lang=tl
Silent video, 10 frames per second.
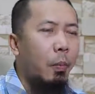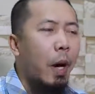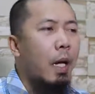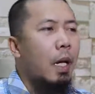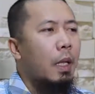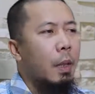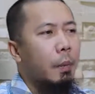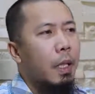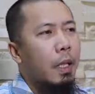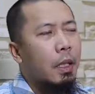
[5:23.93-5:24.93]
para lang
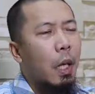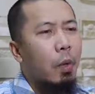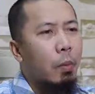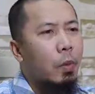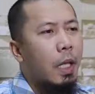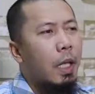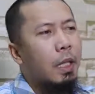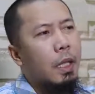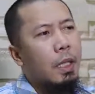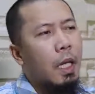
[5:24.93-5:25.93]
sabihin ng tao na
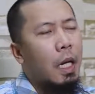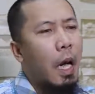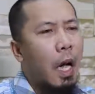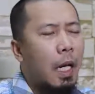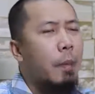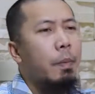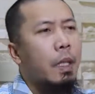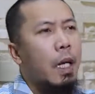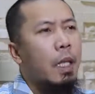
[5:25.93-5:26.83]
mujahidin ka, alim ka,